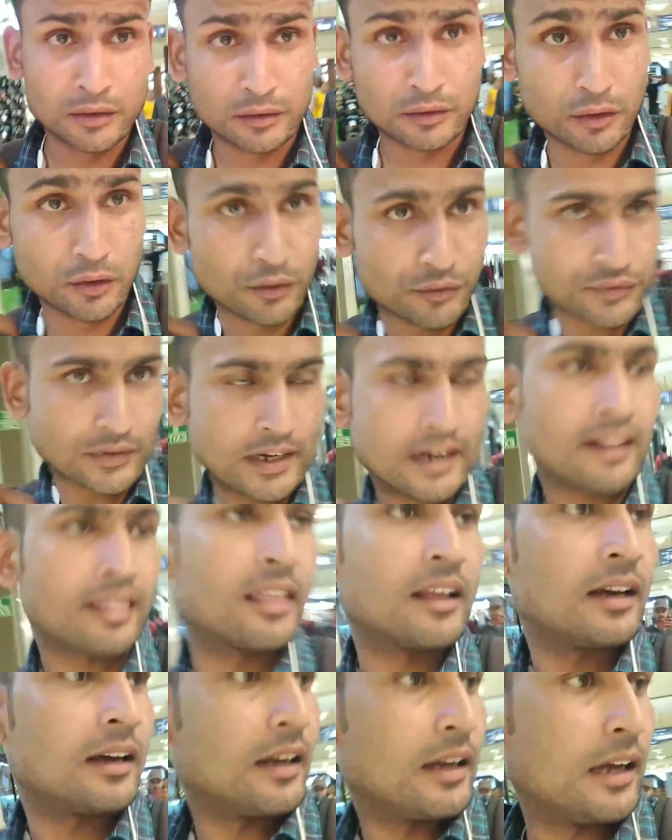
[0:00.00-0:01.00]
तो
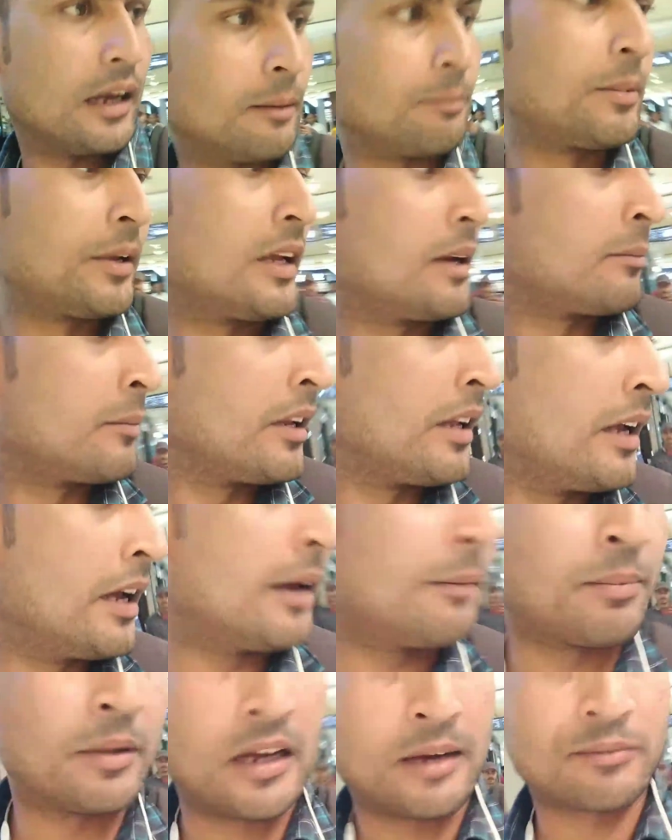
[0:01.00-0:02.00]
फ्रेंड्स अभी हमने
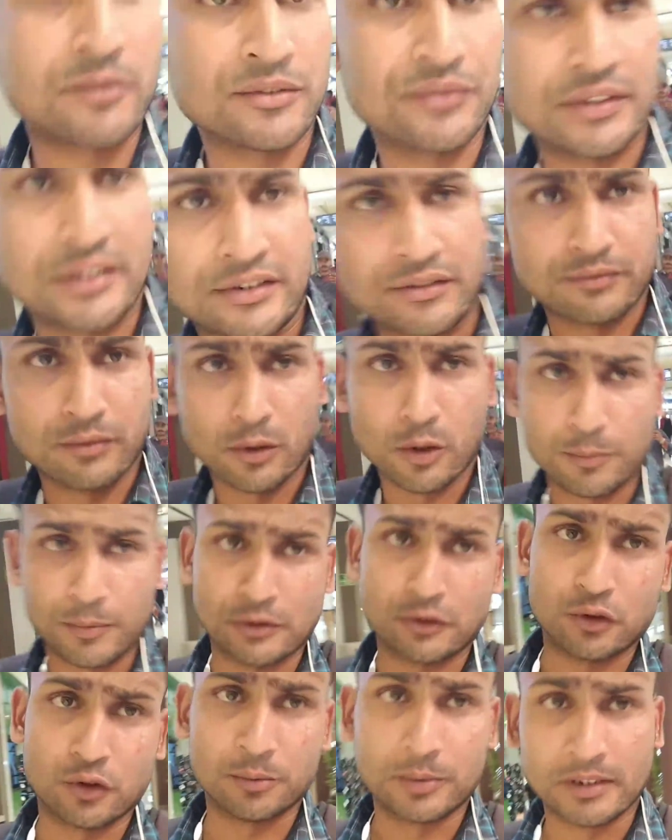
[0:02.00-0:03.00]
यहाँ पे आपको फर्स्ट फ्लोर
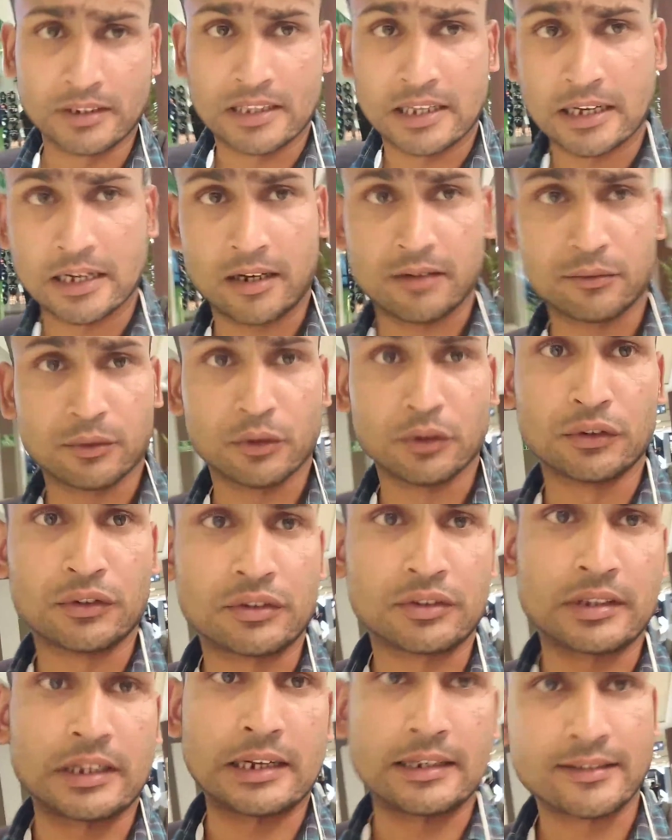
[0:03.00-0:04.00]
पे जो भी था वो
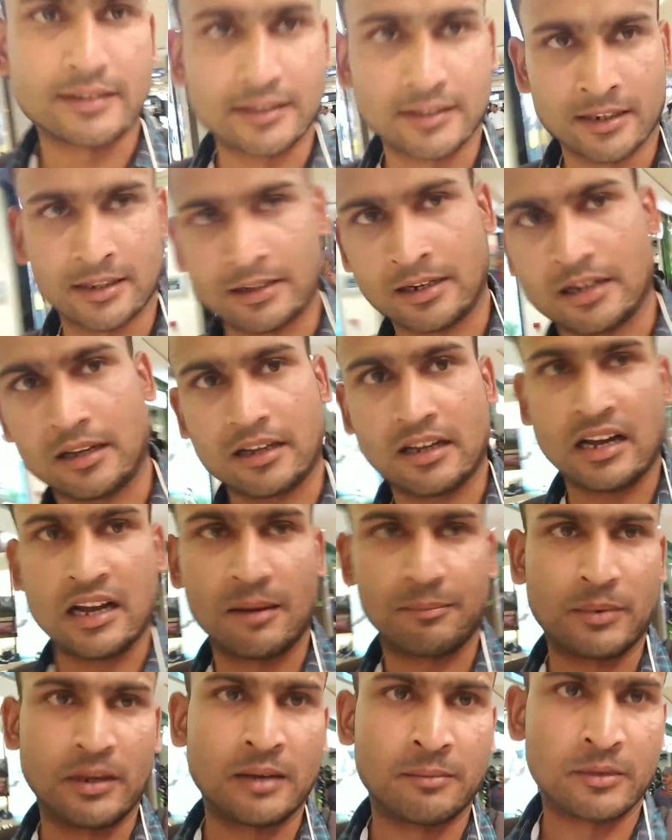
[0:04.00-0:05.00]
सारी चीज़ें ना
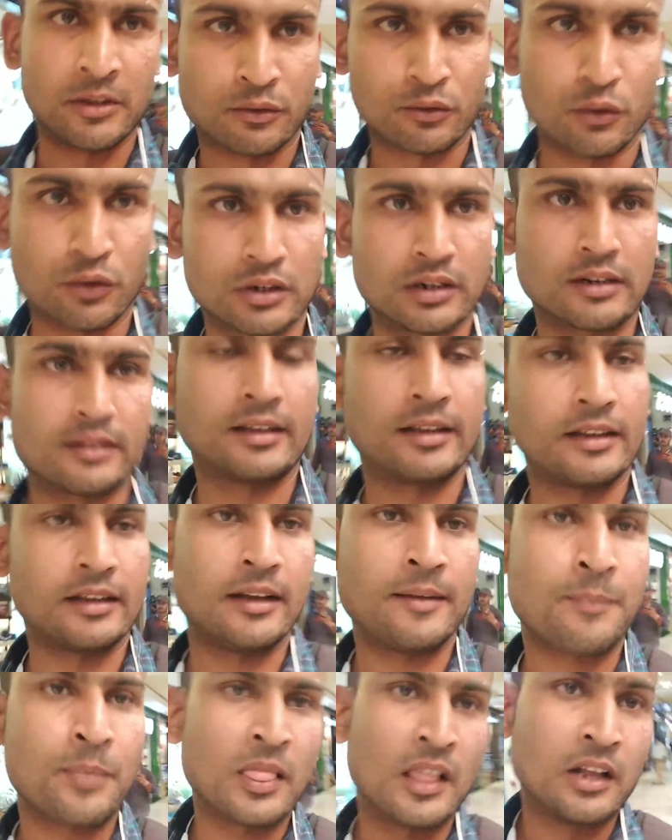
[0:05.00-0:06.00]
यहाँ पे हमने शो कर दी
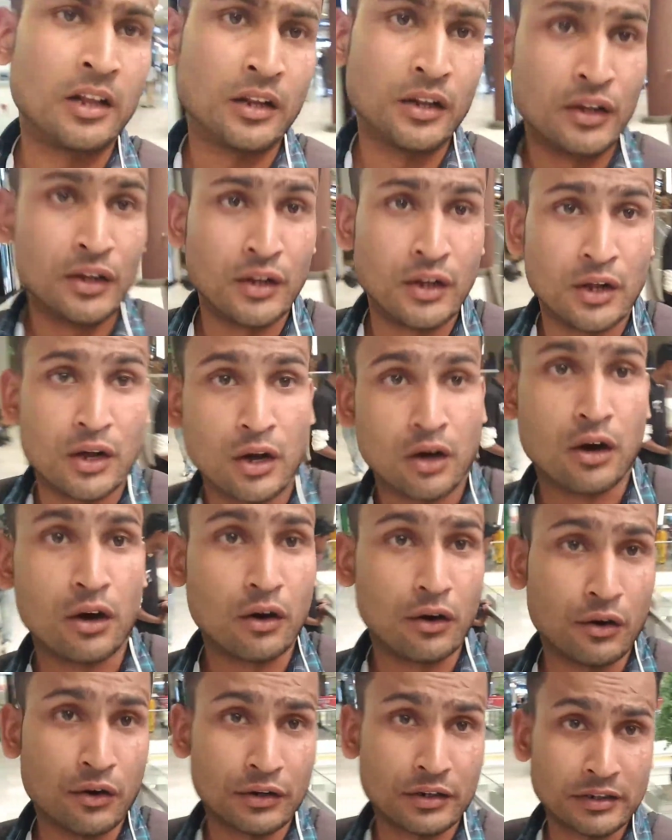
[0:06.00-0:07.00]
हैं
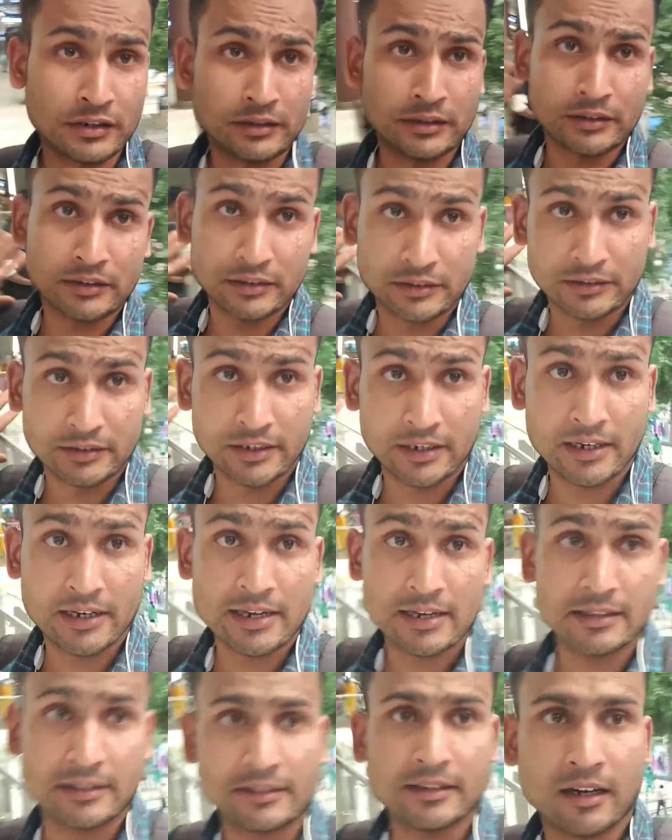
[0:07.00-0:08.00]
और ये
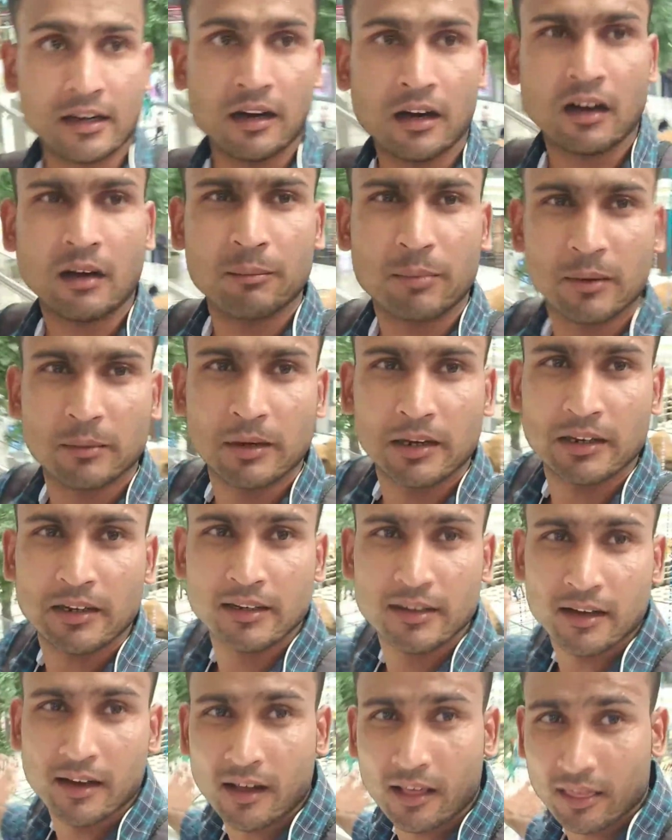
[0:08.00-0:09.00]
यहाँ पे भाई
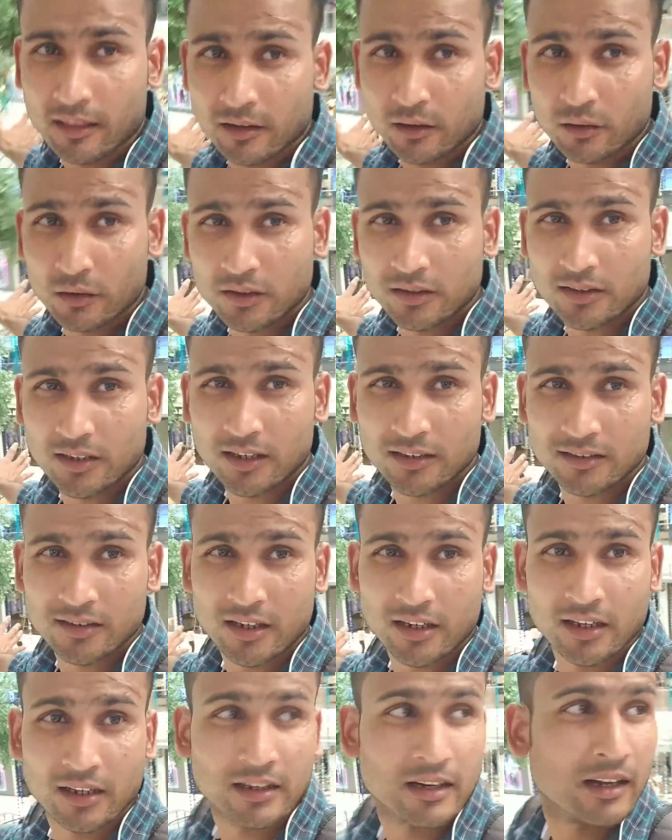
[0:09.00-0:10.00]
ना यहाँ पे जो कितना
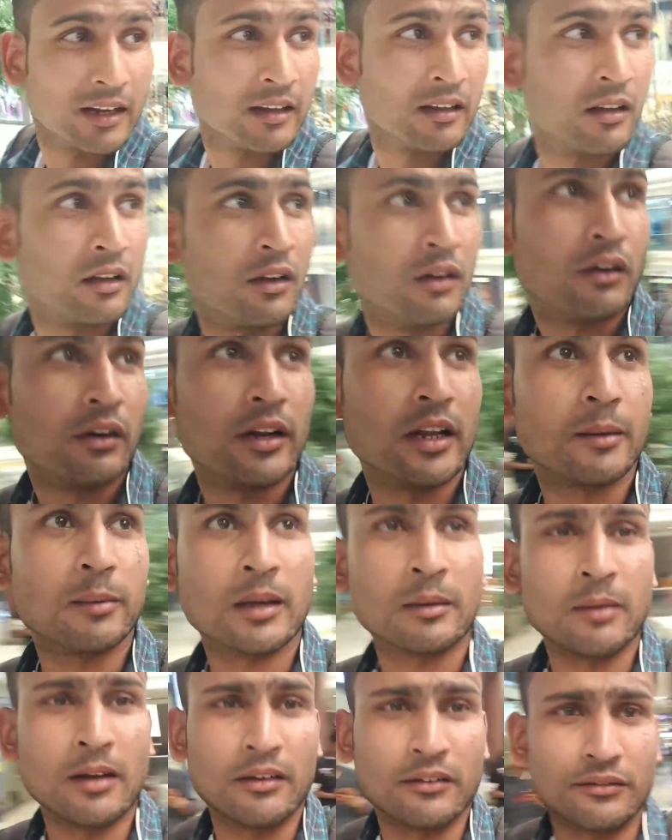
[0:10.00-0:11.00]
अच्छा लग रहा है एक
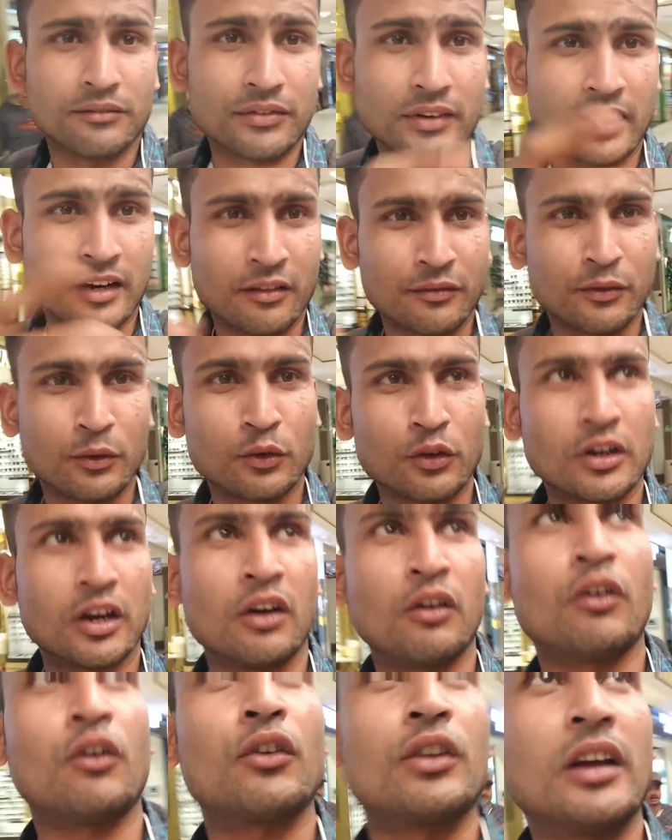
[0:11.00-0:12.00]
बार मैं फ्रेंड फूड
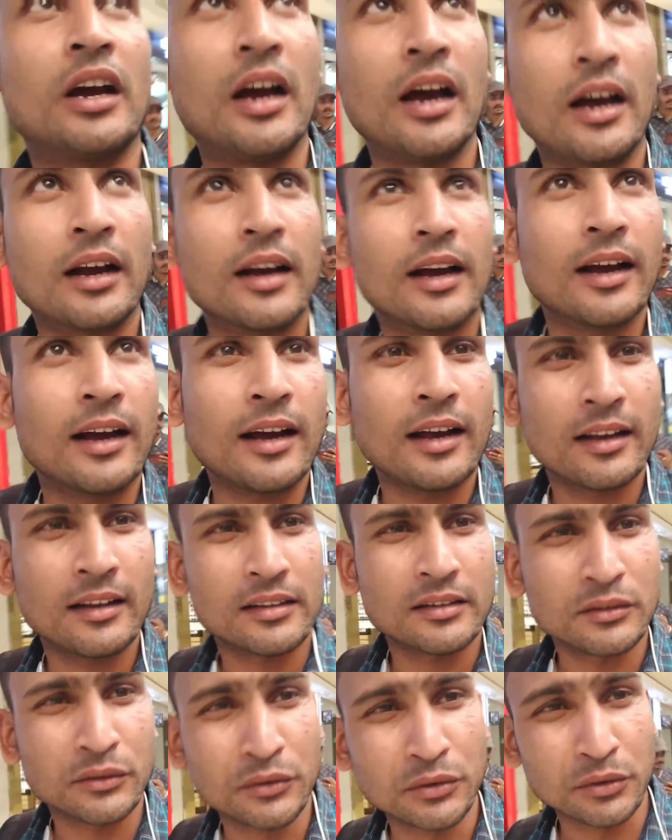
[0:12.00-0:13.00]
खाऊँगा और यहाँ का
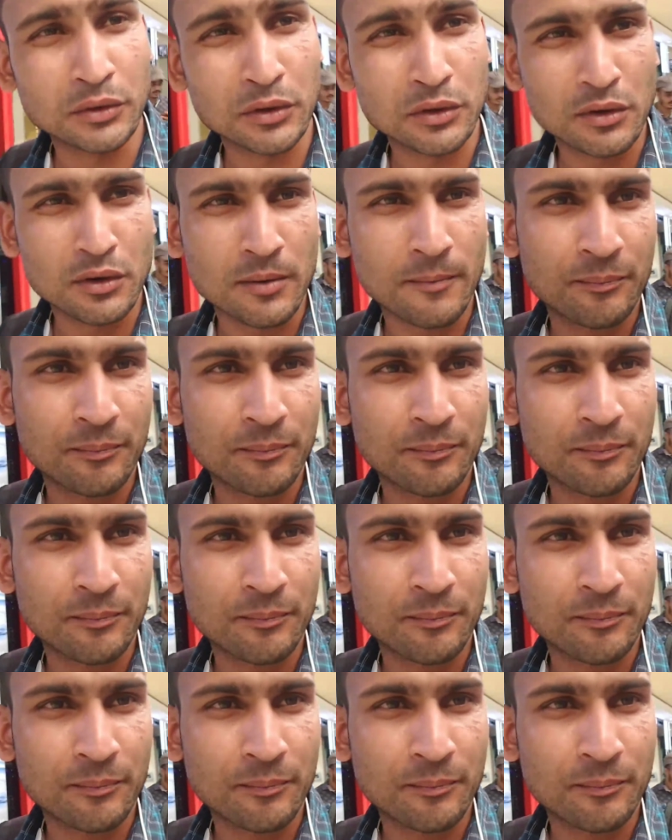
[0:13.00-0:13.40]
जो